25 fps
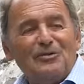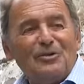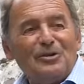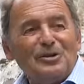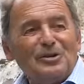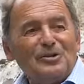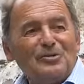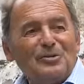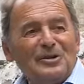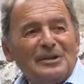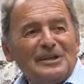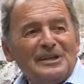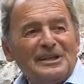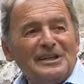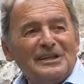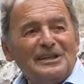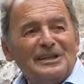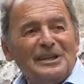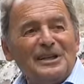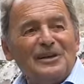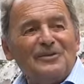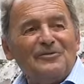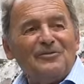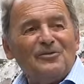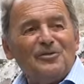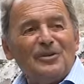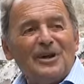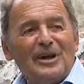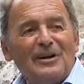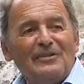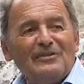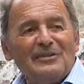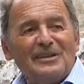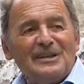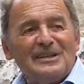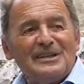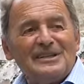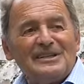volta quando
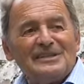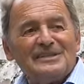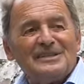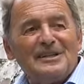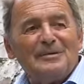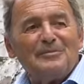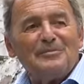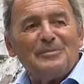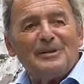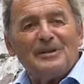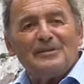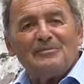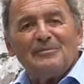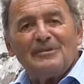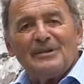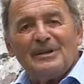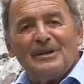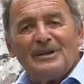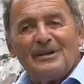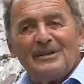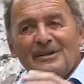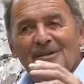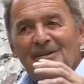telefonavano era sempre per